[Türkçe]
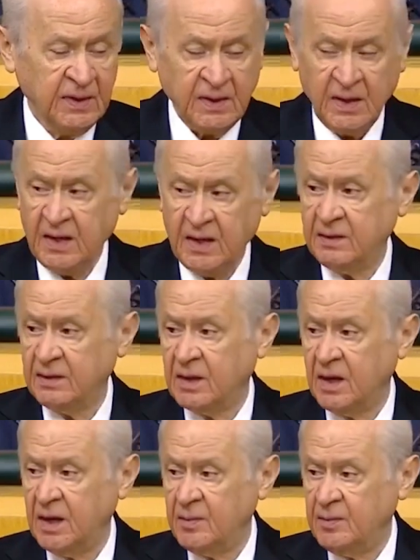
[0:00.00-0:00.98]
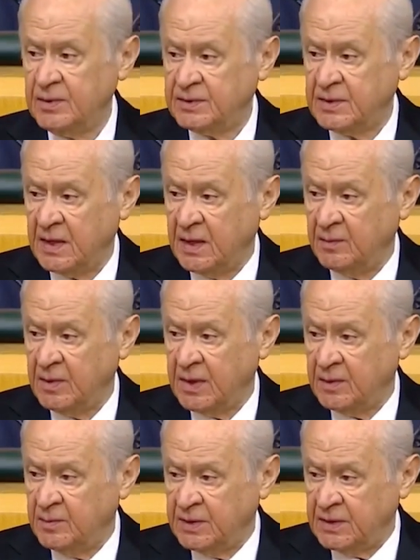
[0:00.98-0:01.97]
en kalbi
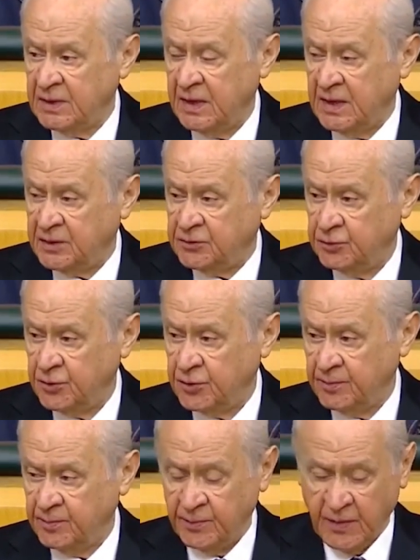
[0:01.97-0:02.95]
selamlarımı iletiyorum.